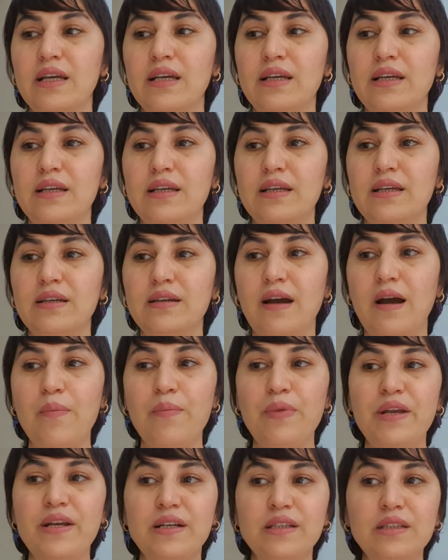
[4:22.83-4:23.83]
e,
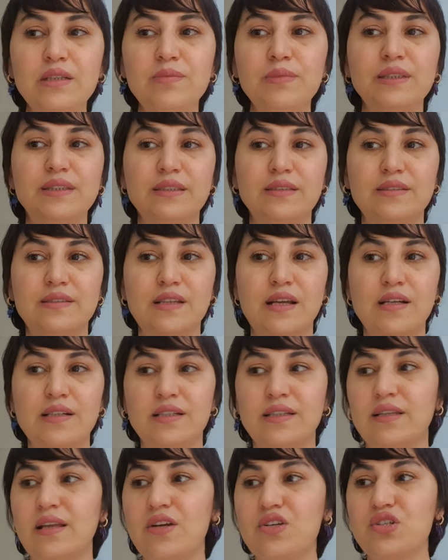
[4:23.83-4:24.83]
haber alamadığınız
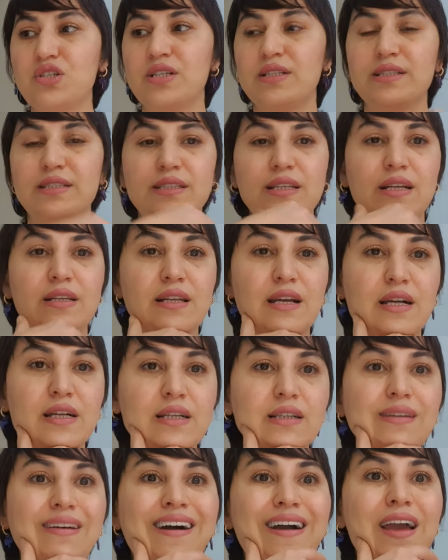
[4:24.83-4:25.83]
arkadaşlarınızla alakalı
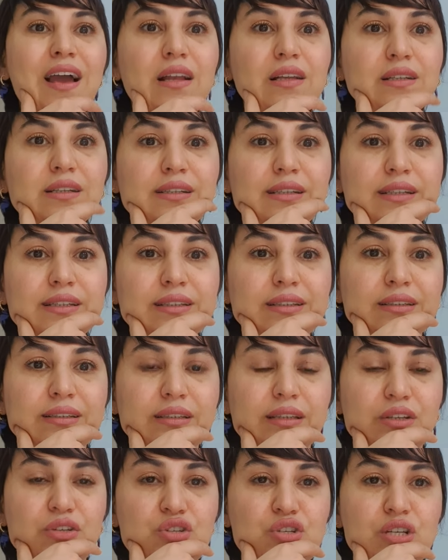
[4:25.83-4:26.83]
alakalı hayal kırıklığı
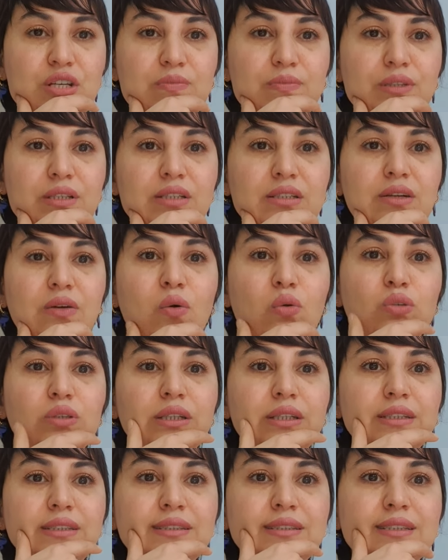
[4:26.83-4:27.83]
yaşayabilir.
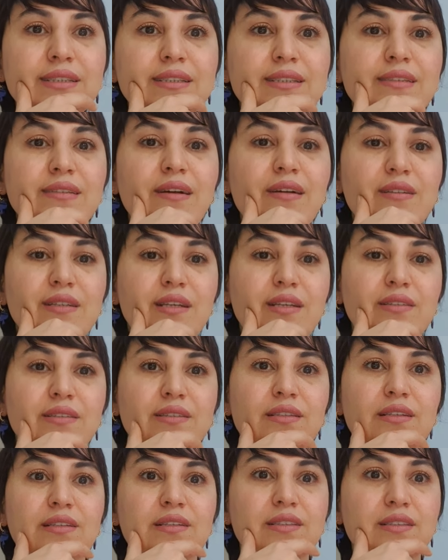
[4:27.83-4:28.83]
Onların sizin
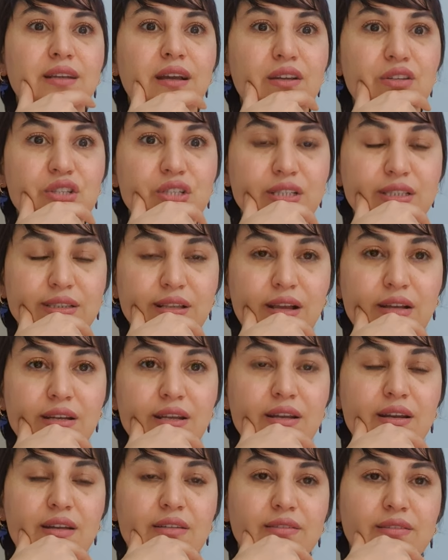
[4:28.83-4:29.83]
arkanızda kıskançlıklar
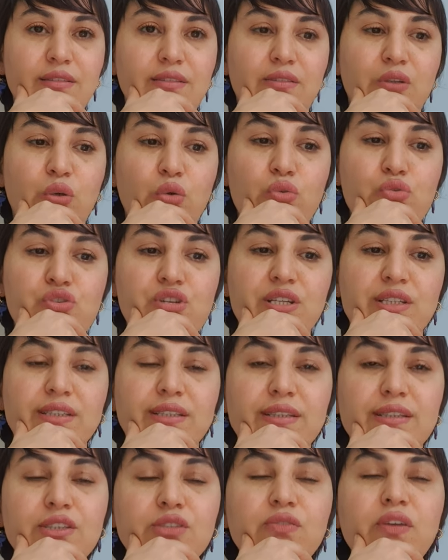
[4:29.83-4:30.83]
yarattığını
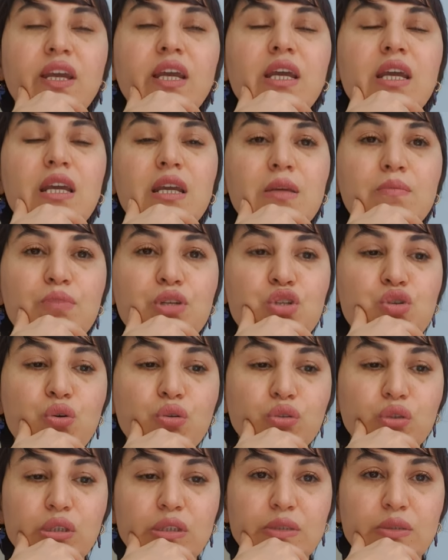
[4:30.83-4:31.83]
göreceksiniz ve
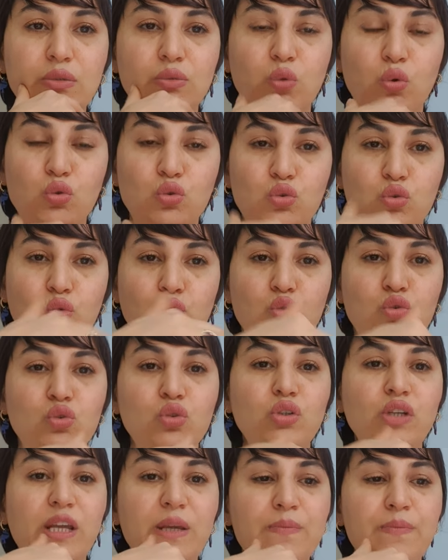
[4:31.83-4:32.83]
birçok
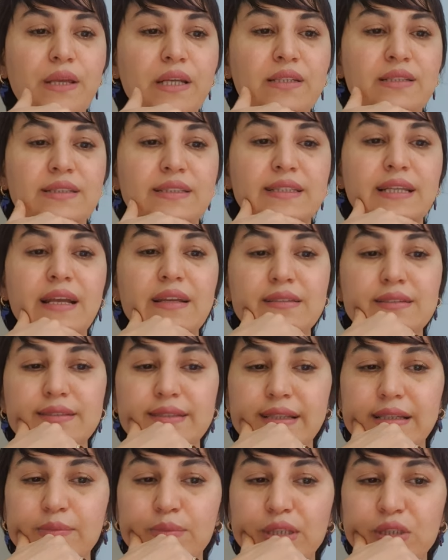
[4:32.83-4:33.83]
dostunuzu rehberinizden
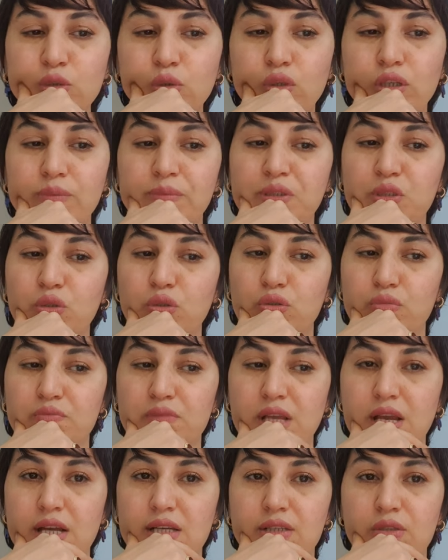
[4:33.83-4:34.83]
silme dönemi diyorum
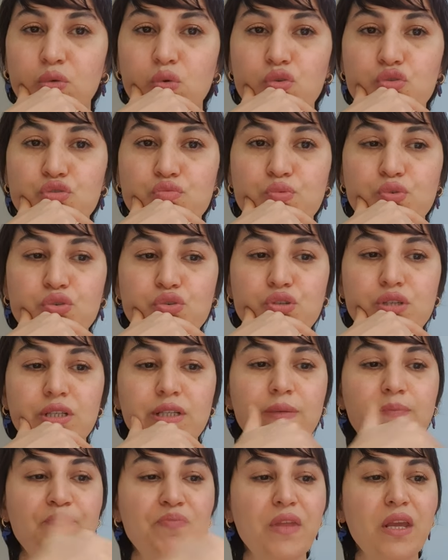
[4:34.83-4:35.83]
değerli koç
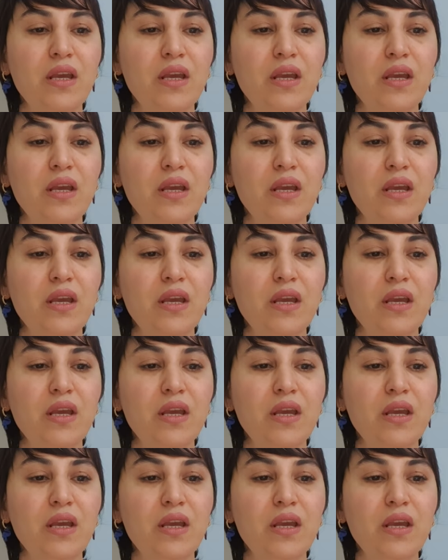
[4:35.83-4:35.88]
burçları.